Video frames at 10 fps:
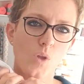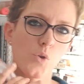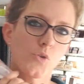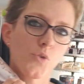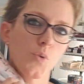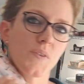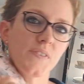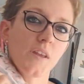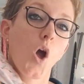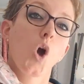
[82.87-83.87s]

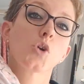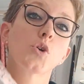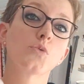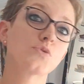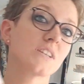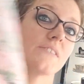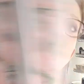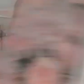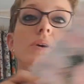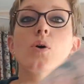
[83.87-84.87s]
celui-ci, que vous avez
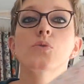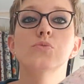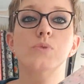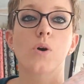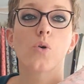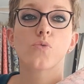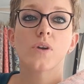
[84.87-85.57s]
vu et revu et revu